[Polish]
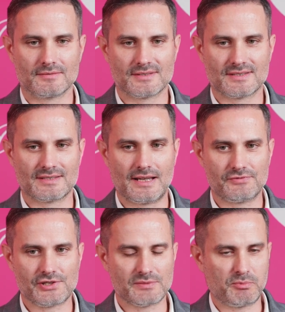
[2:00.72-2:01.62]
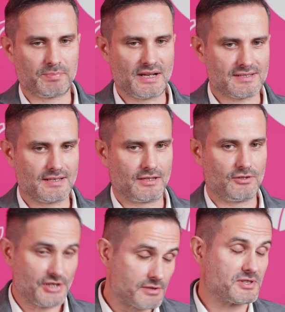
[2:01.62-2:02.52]
Zawsze współpraca
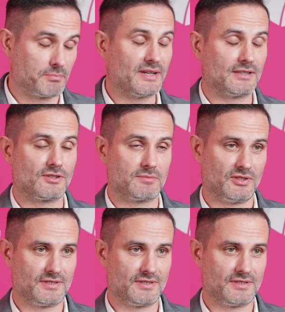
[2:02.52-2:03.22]
chociażby z operatorem